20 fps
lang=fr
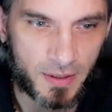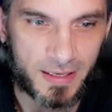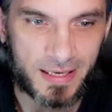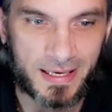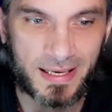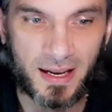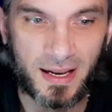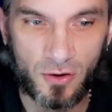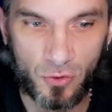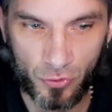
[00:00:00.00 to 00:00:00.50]

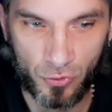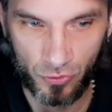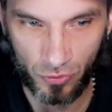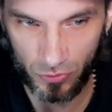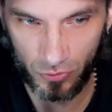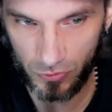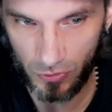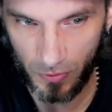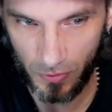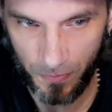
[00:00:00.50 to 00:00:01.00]
Il a le
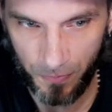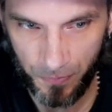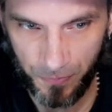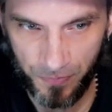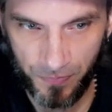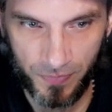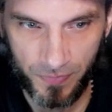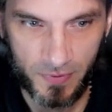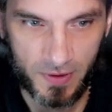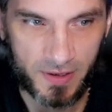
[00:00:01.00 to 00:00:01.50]
contre,
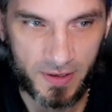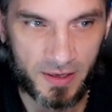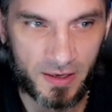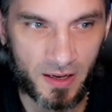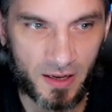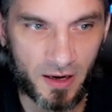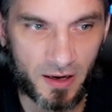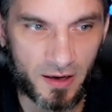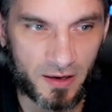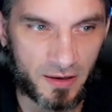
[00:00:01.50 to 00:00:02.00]
il
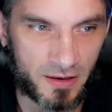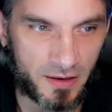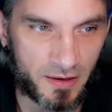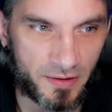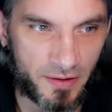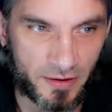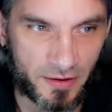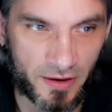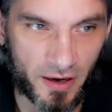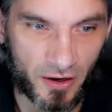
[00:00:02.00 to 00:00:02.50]
a les
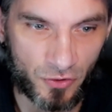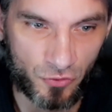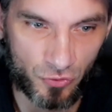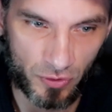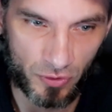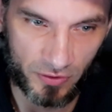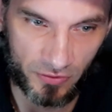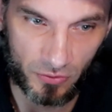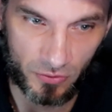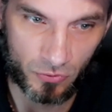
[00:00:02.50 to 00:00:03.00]
dégâts réduits
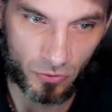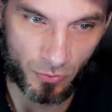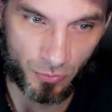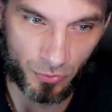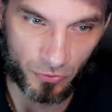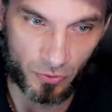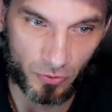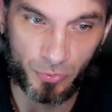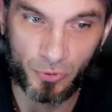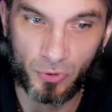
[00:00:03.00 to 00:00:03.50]
encaissés de
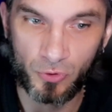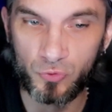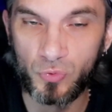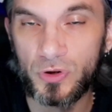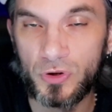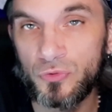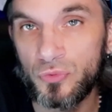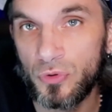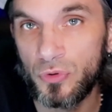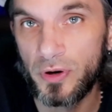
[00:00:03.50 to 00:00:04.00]
30% pendant
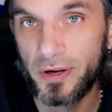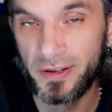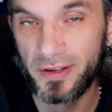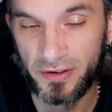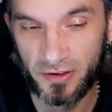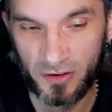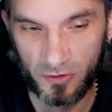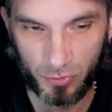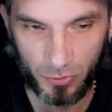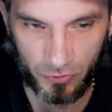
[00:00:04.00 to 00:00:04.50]
3 tours et
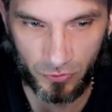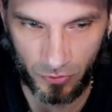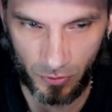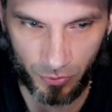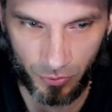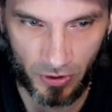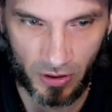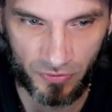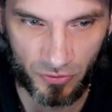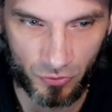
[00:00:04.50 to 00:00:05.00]
15%
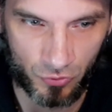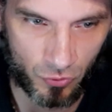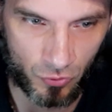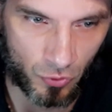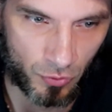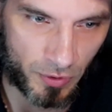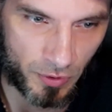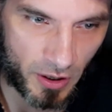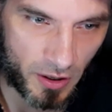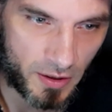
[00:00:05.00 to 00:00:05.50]
pendant la fin du
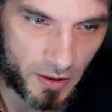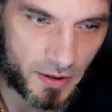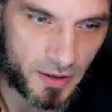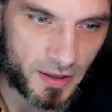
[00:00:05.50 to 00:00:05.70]
combat